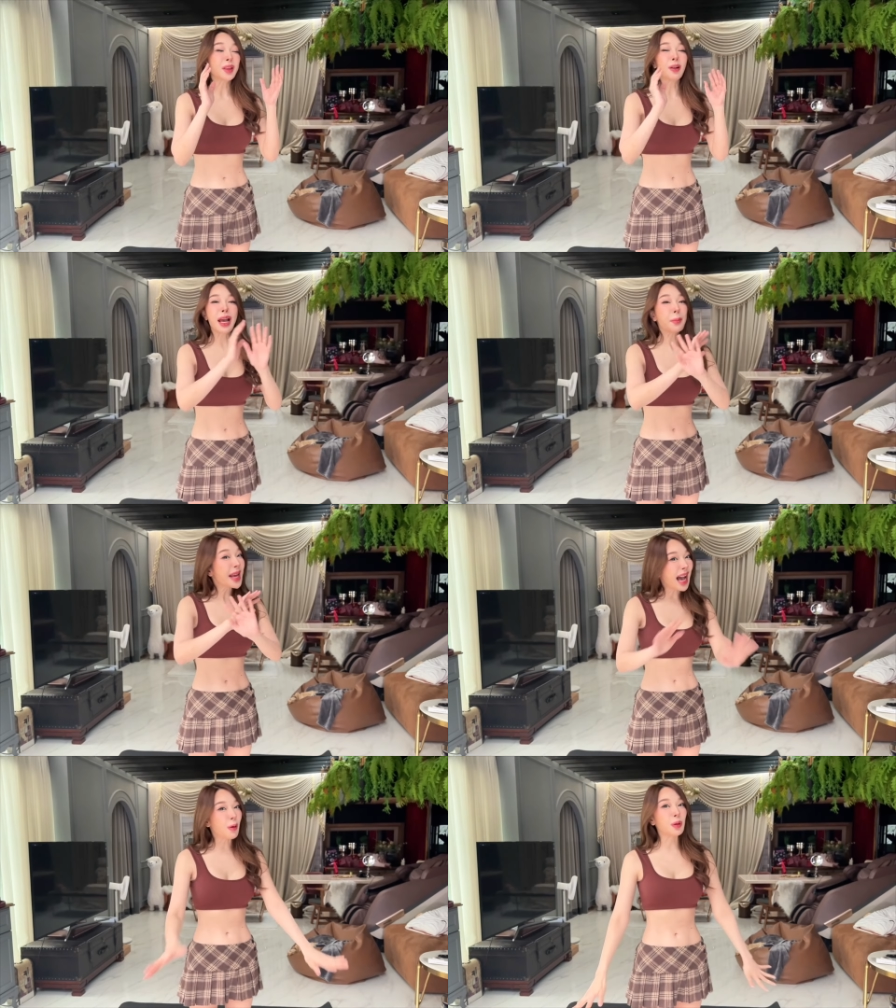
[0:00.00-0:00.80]
อนแรก
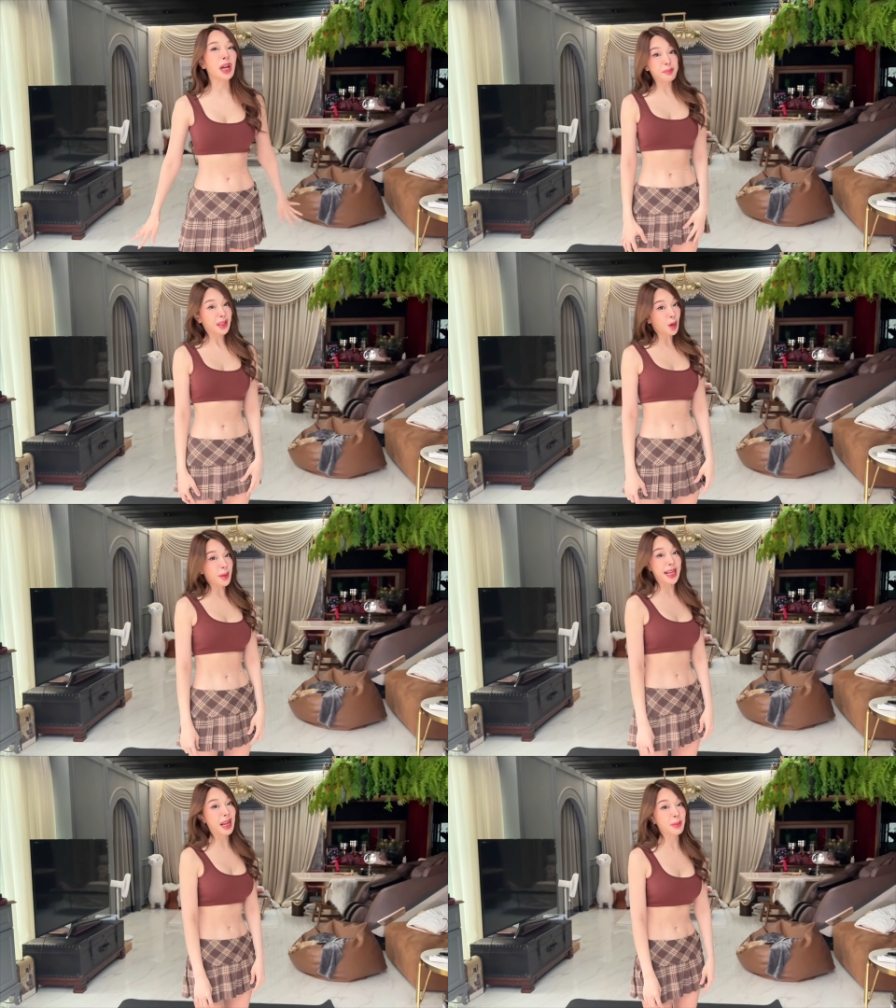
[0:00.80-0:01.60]
ไม่เอาเลยไม่ต้อง
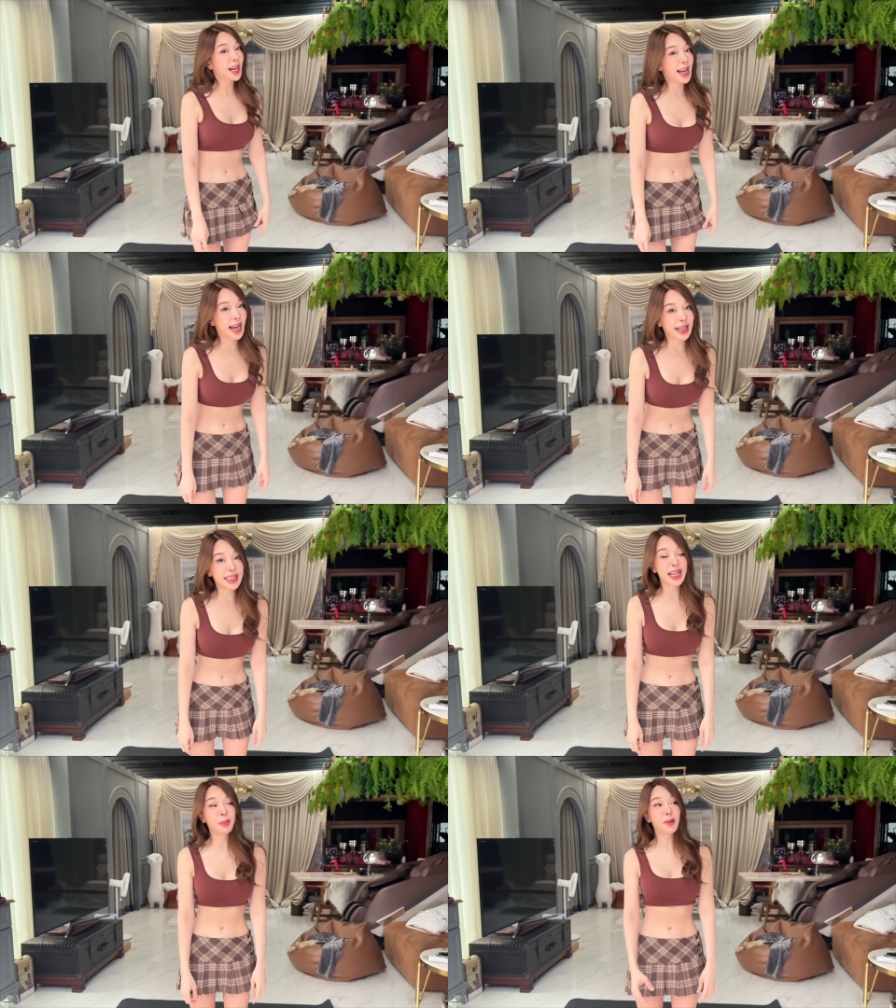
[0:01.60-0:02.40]
มาแนะนำเรื่องอาหาร
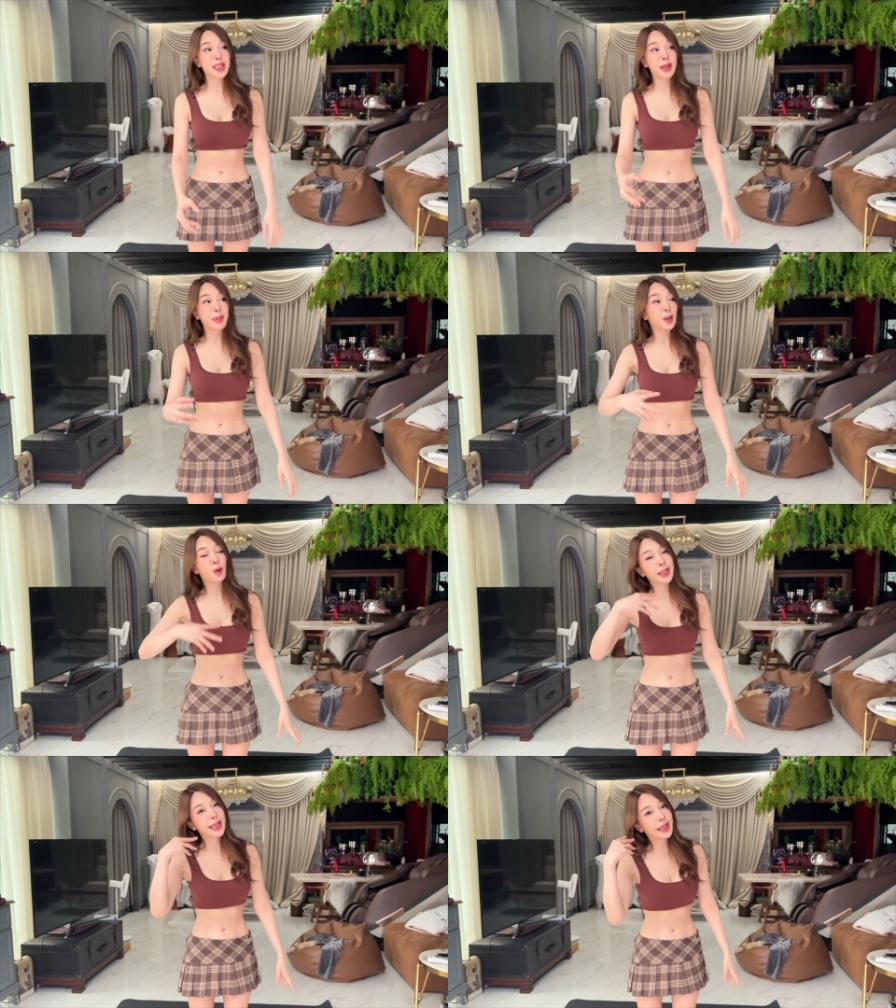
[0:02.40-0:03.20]
นะจ๊ะเพราะว่าฉันเป็นค
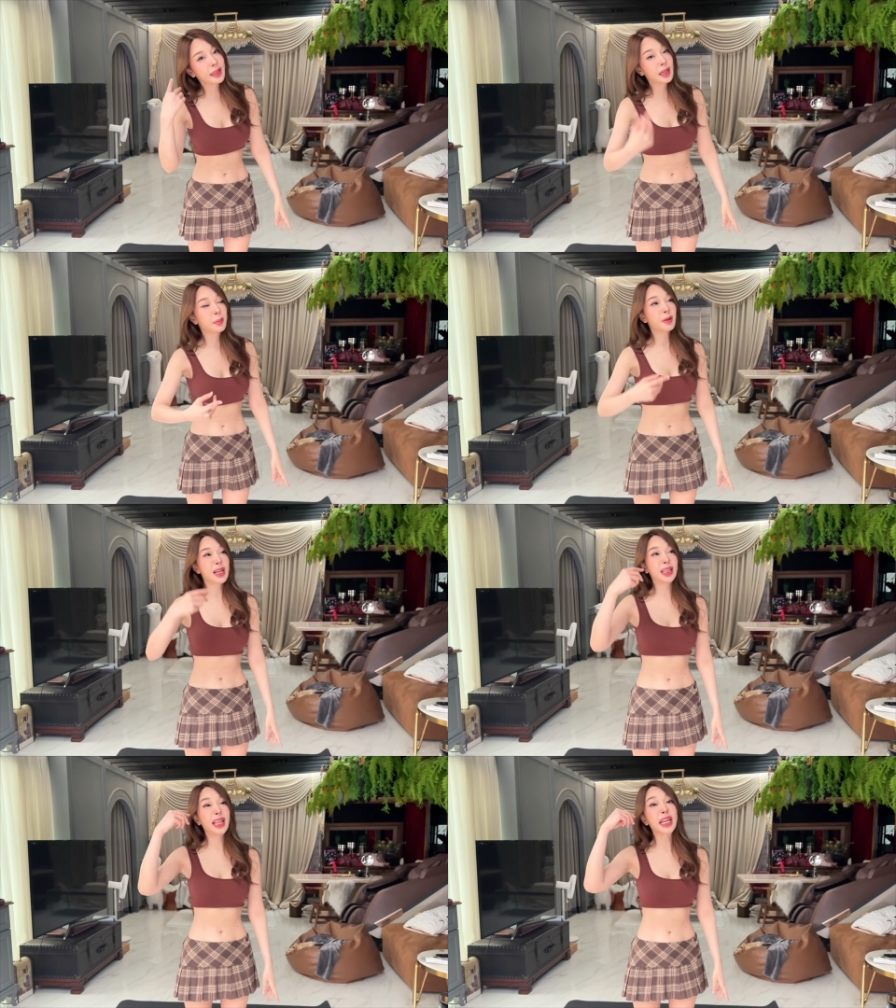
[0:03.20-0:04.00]
นกินดึกเพราะ
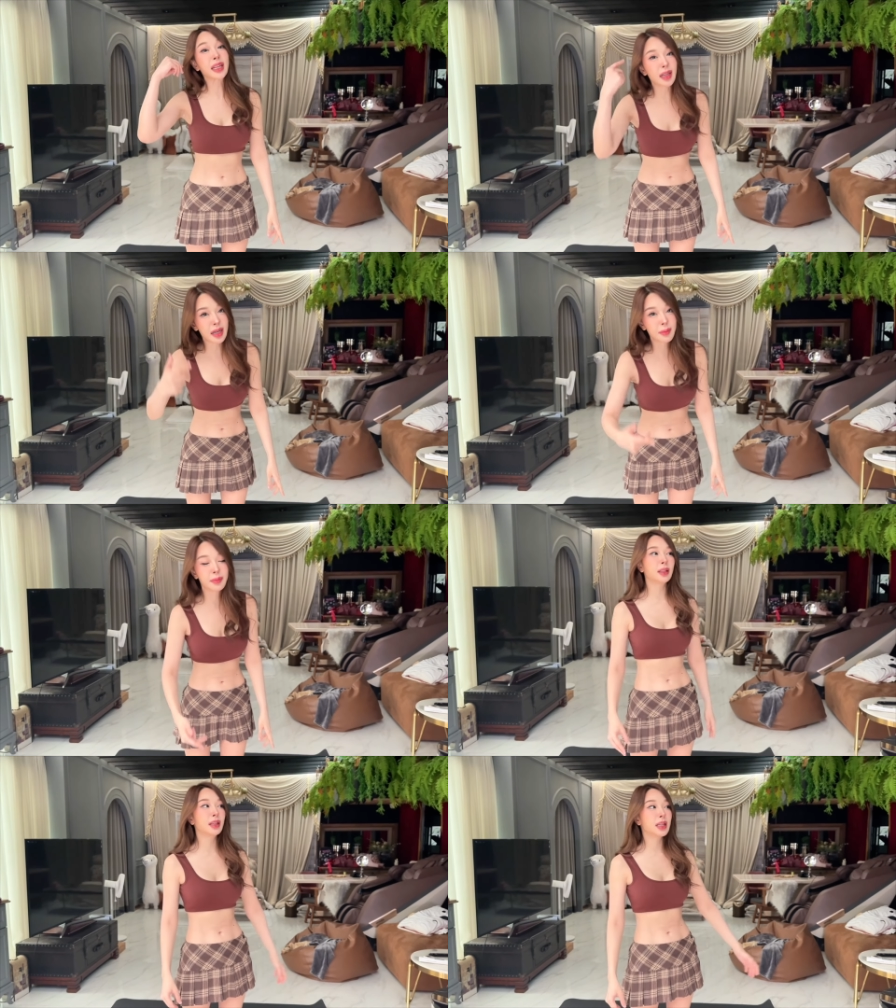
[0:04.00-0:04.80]
ฉันติดดื่ม
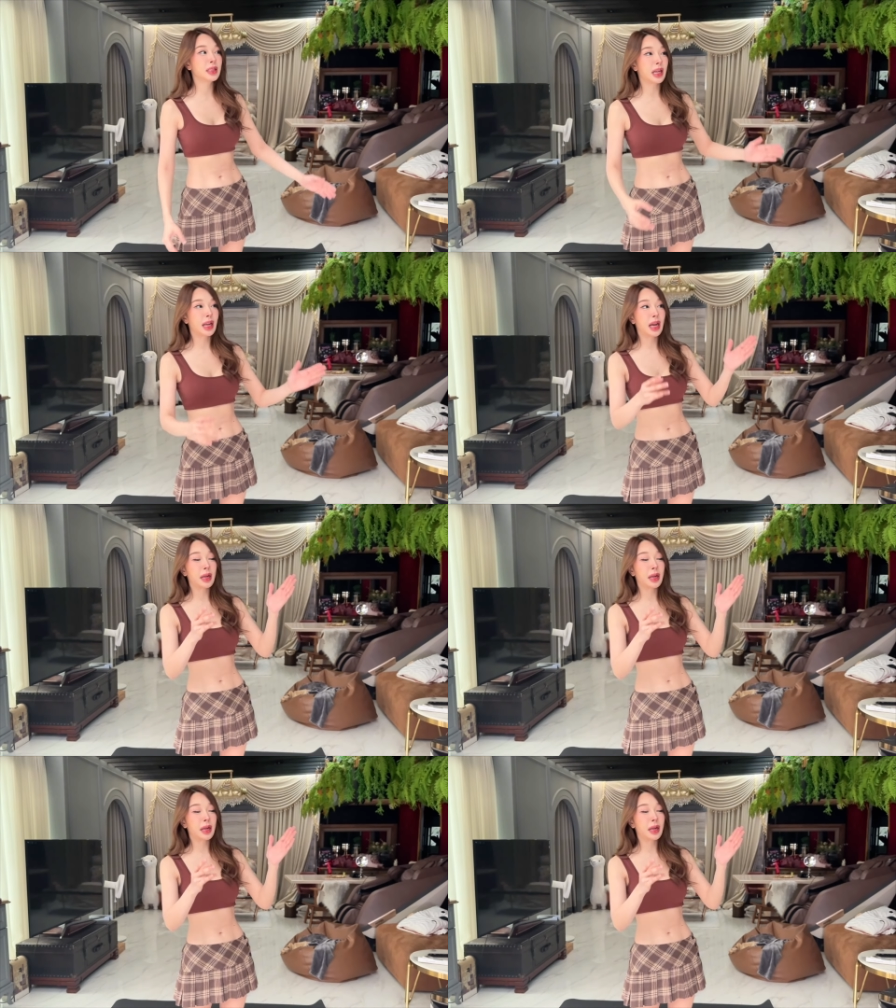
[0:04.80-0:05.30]
ก็เลยจะ